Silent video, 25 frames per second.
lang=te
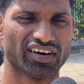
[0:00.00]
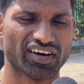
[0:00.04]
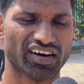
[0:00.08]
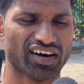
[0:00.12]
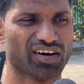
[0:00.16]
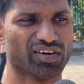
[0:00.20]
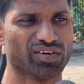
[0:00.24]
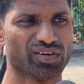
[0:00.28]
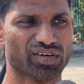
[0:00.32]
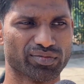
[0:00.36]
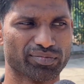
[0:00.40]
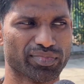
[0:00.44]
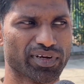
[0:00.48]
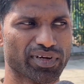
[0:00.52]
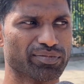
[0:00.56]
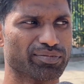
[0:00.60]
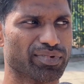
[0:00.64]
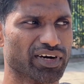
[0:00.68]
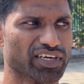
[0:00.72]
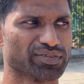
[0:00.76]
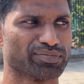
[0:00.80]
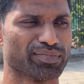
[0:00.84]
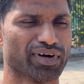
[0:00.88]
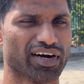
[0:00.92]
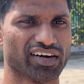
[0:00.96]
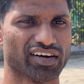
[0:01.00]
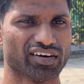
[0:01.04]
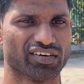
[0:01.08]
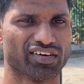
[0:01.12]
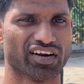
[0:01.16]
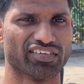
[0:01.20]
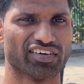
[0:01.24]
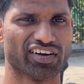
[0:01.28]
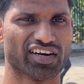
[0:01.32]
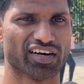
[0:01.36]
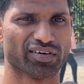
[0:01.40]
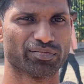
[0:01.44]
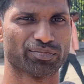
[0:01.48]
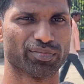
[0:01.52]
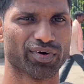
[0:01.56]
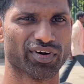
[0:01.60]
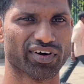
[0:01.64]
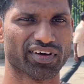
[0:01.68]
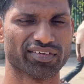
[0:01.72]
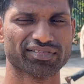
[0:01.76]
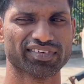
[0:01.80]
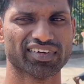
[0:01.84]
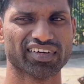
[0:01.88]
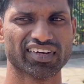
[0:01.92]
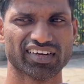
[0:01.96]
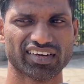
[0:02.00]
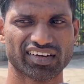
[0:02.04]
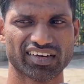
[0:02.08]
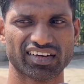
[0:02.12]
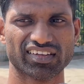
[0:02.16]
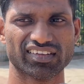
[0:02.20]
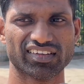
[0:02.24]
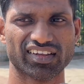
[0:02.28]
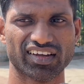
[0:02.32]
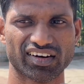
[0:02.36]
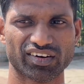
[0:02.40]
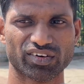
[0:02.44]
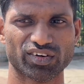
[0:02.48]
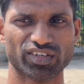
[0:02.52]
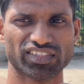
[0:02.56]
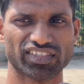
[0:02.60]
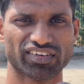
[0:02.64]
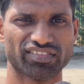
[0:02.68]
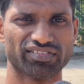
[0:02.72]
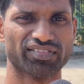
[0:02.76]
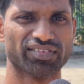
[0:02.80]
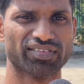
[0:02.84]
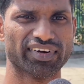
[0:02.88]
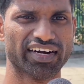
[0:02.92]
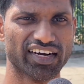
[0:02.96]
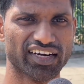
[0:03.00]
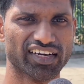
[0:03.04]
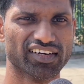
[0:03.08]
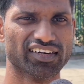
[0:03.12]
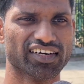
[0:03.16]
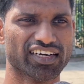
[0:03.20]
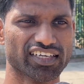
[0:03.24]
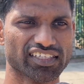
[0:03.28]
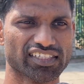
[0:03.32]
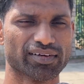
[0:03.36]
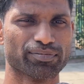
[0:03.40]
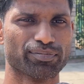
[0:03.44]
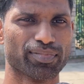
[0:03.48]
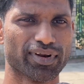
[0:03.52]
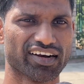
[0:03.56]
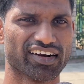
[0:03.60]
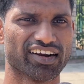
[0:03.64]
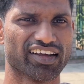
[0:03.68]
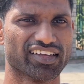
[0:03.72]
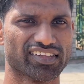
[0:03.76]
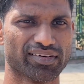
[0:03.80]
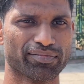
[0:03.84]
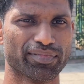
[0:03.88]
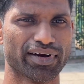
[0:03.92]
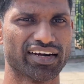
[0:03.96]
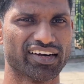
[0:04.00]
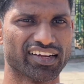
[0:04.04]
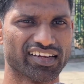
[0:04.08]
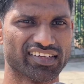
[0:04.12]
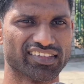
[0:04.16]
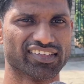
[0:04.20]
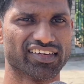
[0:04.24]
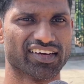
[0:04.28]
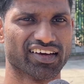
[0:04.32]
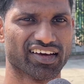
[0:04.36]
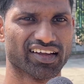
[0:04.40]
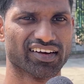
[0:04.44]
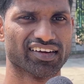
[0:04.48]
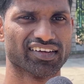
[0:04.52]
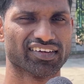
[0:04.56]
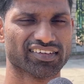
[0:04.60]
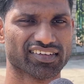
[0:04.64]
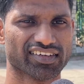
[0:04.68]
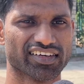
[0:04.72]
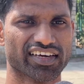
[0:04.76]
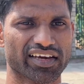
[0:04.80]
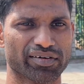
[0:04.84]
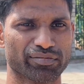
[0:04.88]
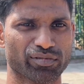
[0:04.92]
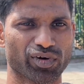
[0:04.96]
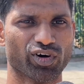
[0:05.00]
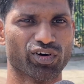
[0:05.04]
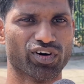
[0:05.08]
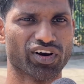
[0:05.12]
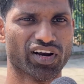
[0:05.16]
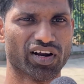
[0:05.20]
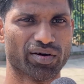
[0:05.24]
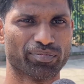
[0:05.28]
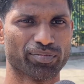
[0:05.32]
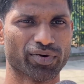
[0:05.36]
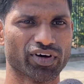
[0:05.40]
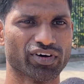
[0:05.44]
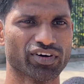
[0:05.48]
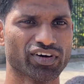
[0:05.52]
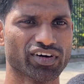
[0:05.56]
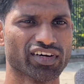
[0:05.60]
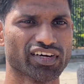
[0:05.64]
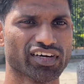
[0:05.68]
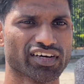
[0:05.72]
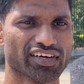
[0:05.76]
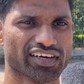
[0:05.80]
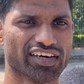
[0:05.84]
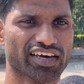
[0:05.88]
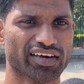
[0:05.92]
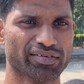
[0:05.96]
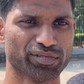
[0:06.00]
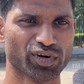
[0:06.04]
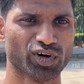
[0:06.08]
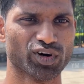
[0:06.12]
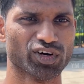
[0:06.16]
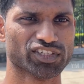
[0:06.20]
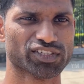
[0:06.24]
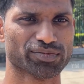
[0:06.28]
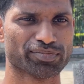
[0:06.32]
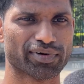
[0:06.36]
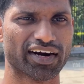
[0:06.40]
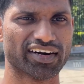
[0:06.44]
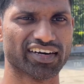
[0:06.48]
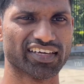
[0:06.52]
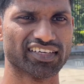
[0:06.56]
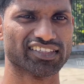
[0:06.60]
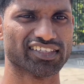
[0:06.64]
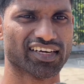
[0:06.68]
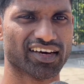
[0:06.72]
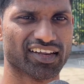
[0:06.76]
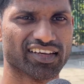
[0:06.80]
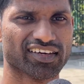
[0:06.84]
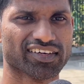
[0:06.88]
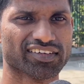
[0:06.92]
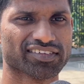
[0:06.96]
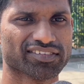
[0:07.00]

అవును బిగ్ బాస్ మాట కూడా వినకపోవడం అంతేనా కొంచెం డిసిప్లిన్ అయితే మెయింటైన్ చేయాలి గేమ్లో ఉన్నప్పుడు గేమ్ రూల్స్ పాటించాలి